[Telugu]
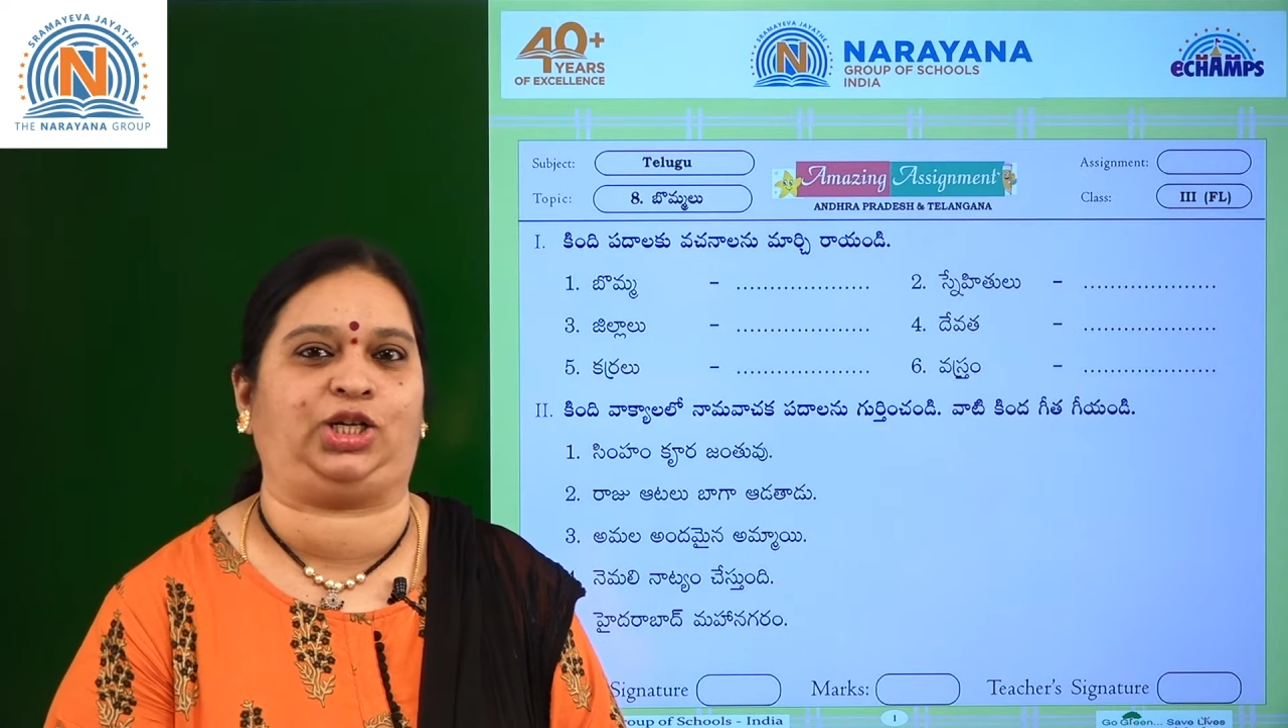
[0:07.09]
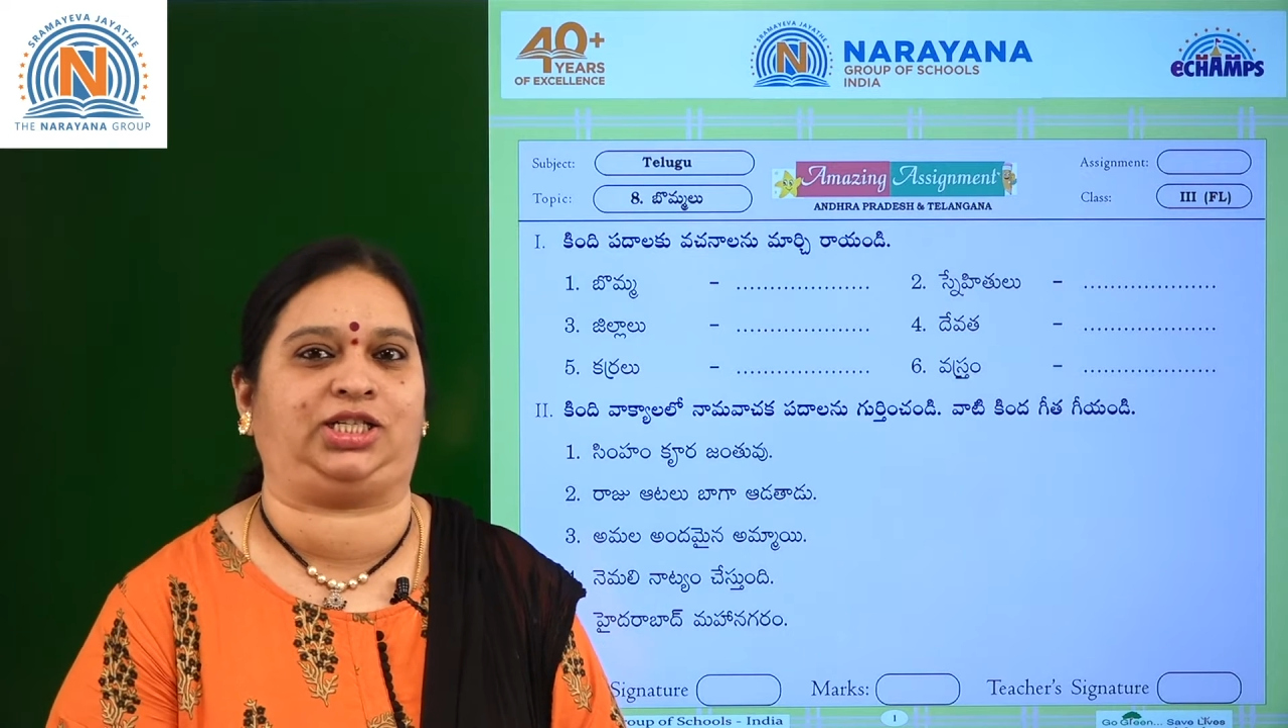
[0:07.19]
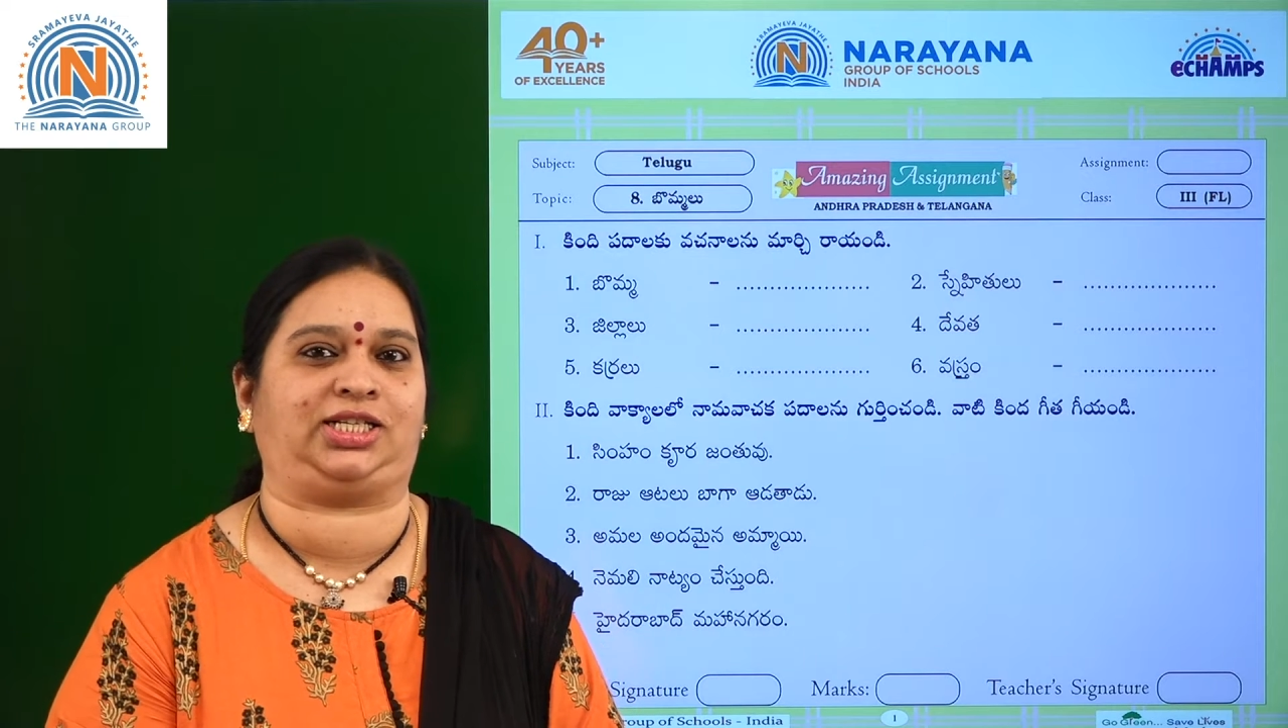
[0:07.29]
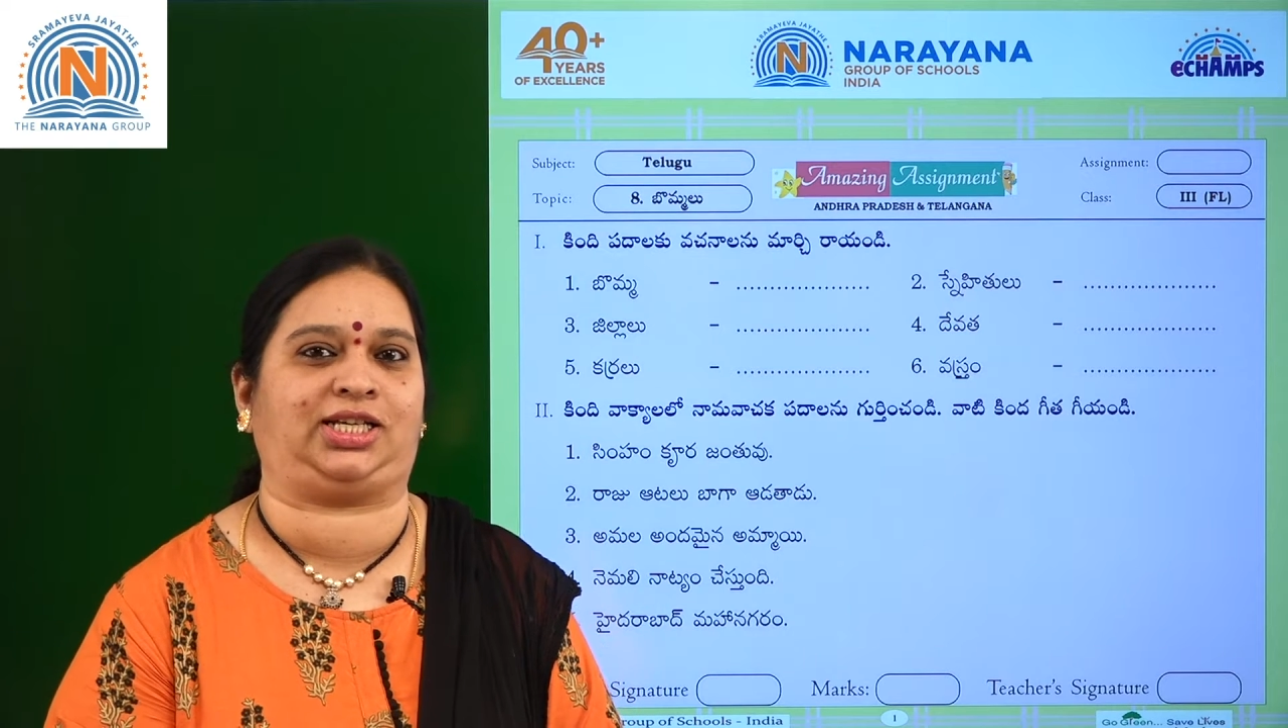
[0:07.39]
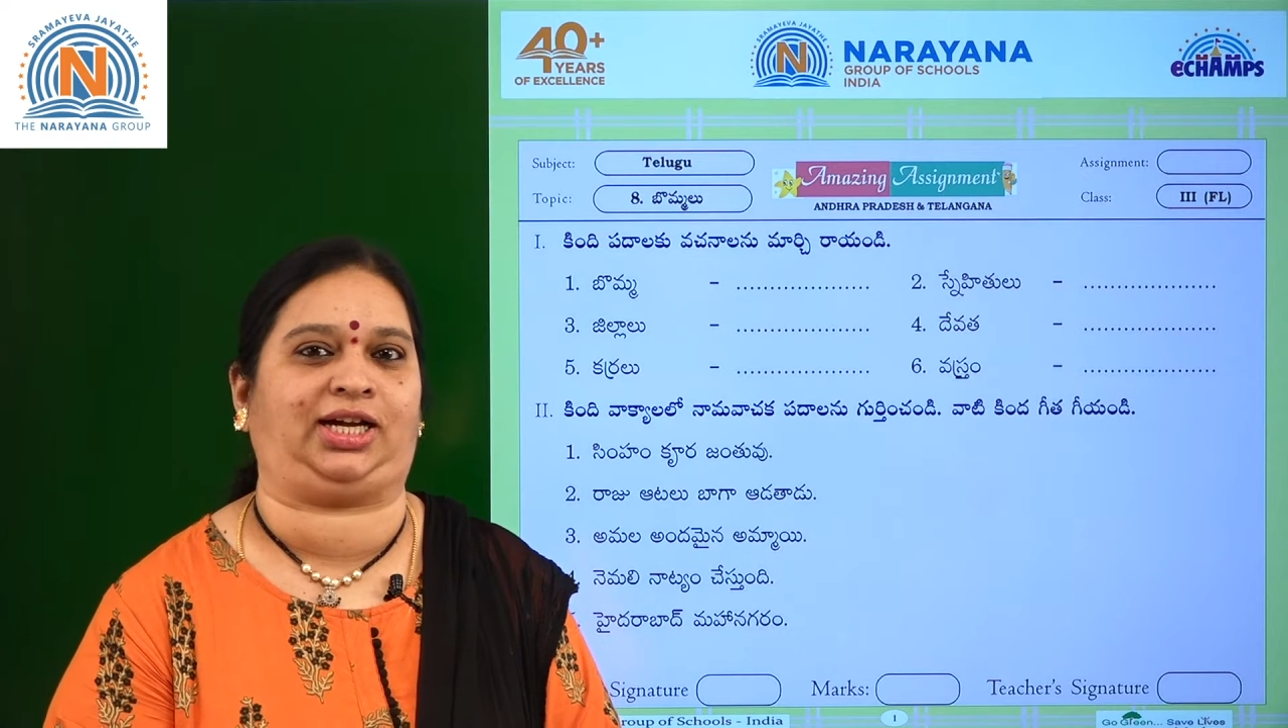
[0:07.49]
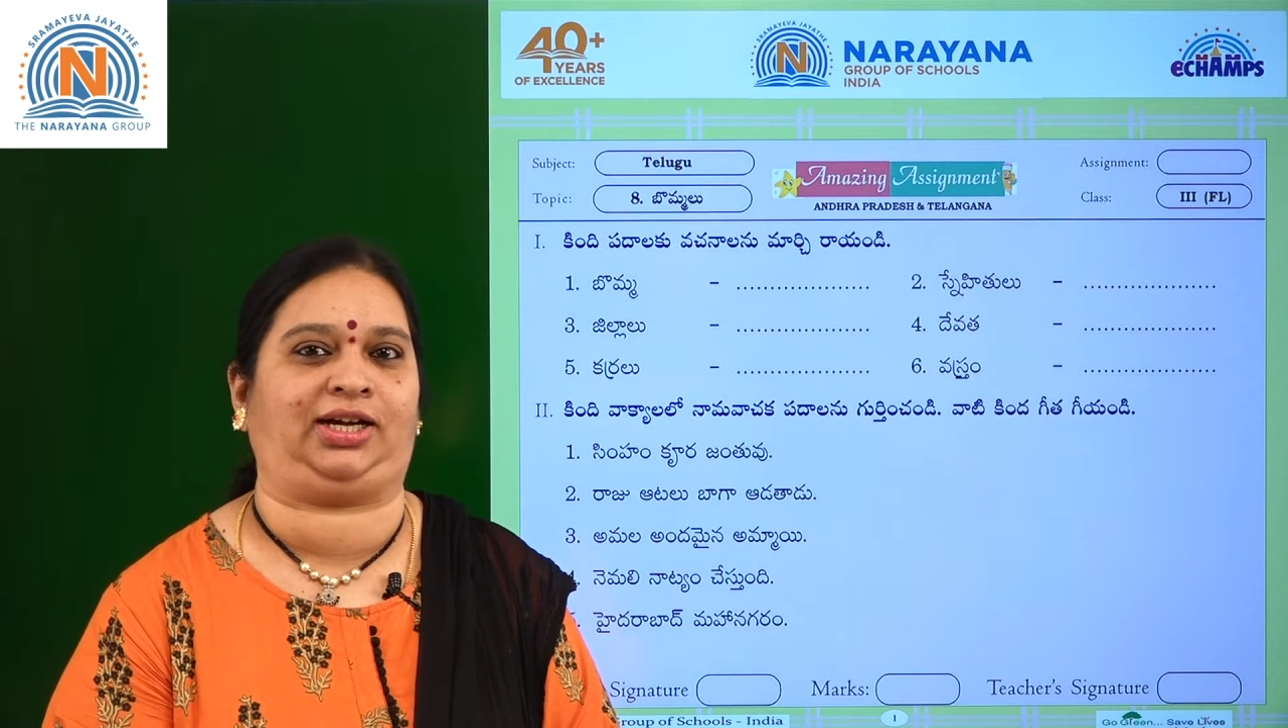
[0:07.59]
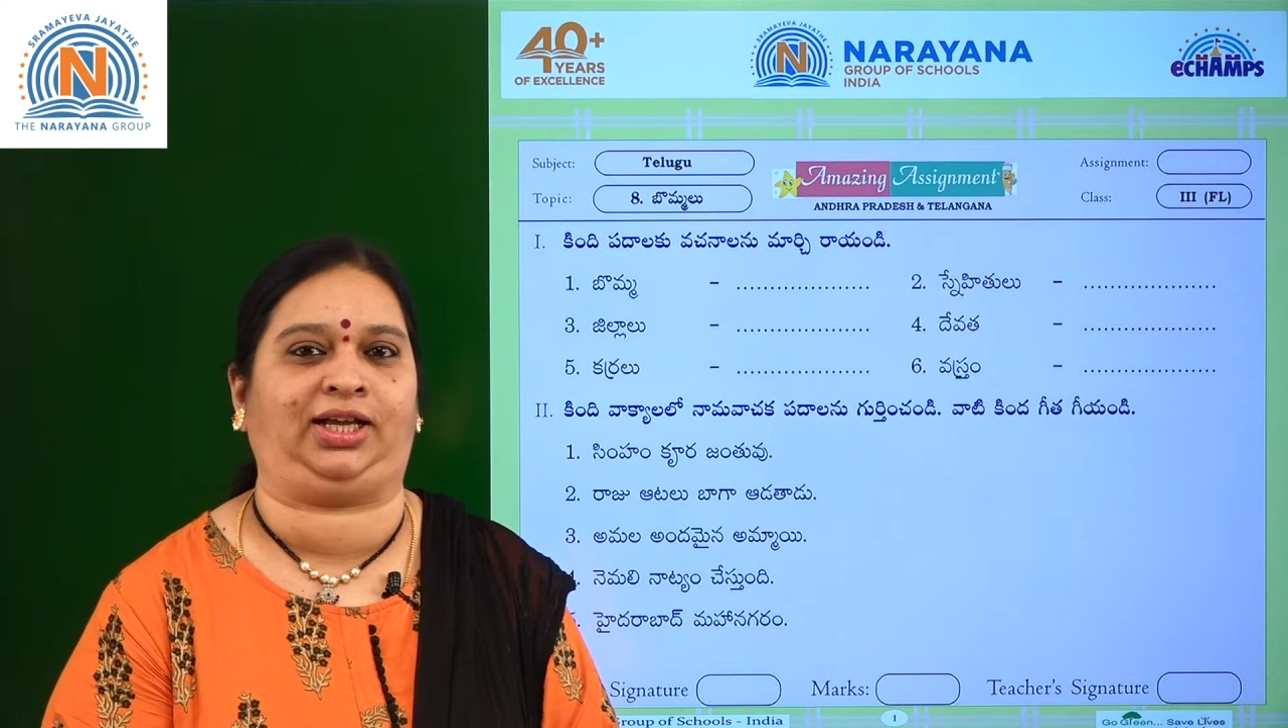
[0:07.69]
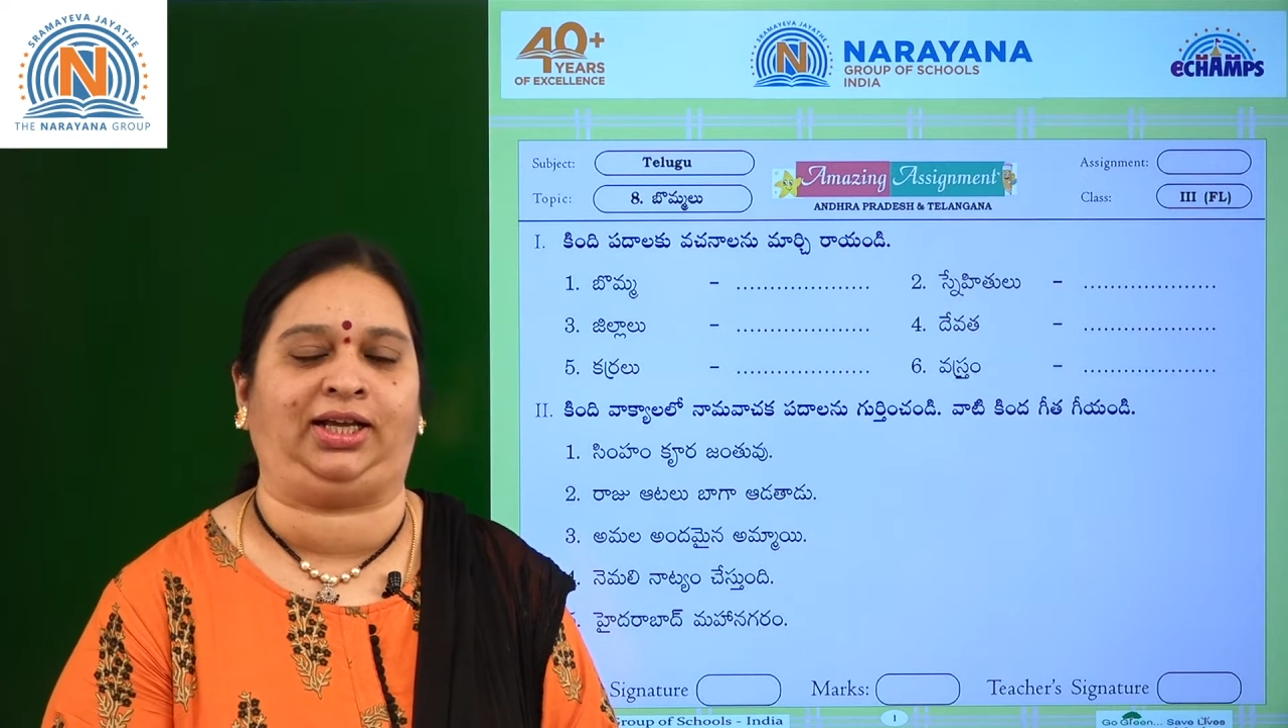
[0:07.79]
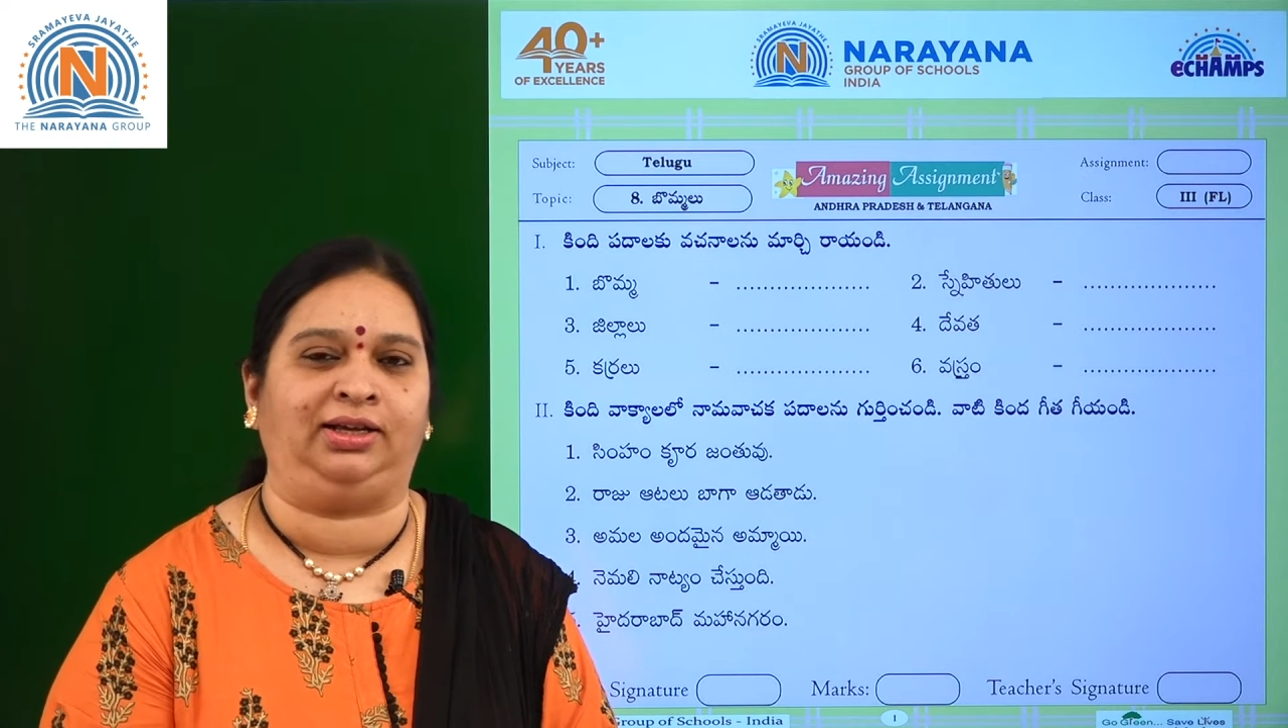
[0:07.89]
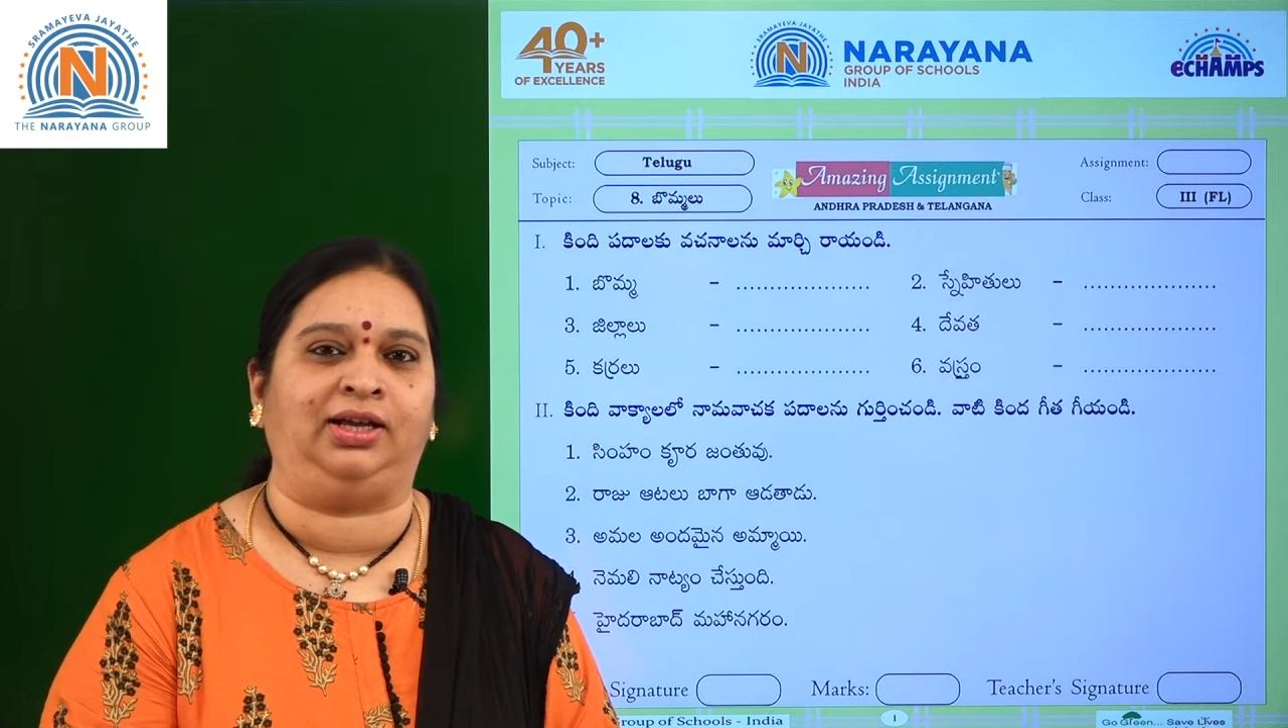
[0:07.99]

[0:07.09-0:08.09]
వచ్చేసేయండి